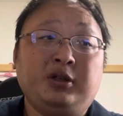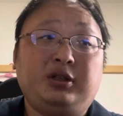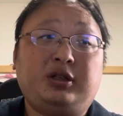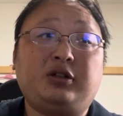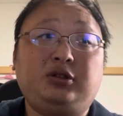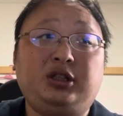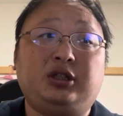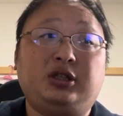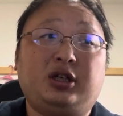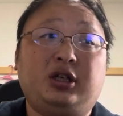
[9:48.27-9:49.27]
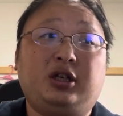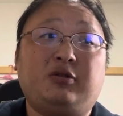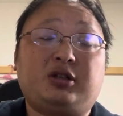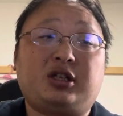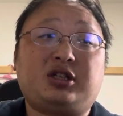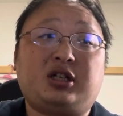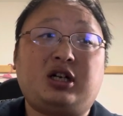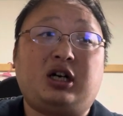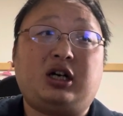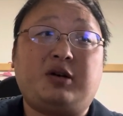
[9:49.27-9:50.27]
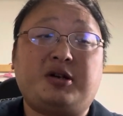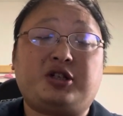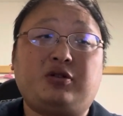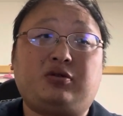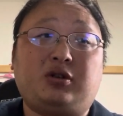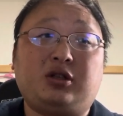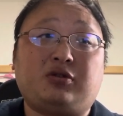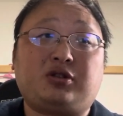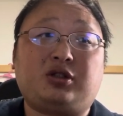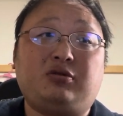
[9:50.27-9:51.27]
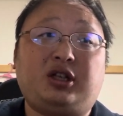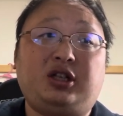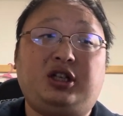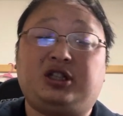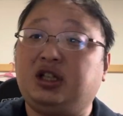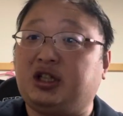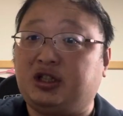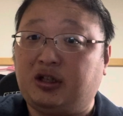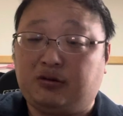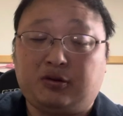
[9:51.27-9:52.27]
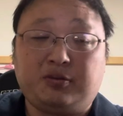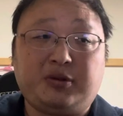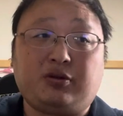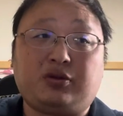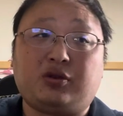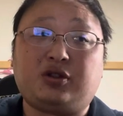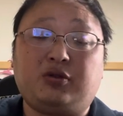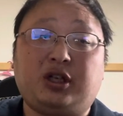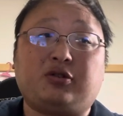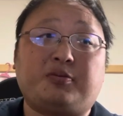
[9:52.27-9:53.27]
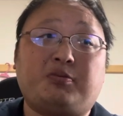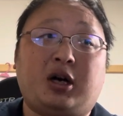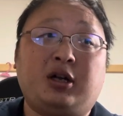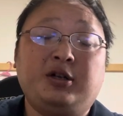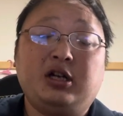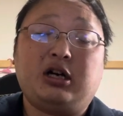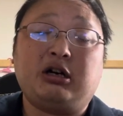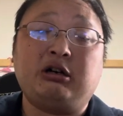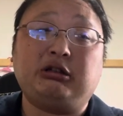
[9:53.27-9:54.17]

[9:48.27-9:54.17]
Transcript: なのに、えー、私が、あまあ、仕事はそっちのけで生き生きしてると。まあ、仕事そっちのけって言っても、まあ、あ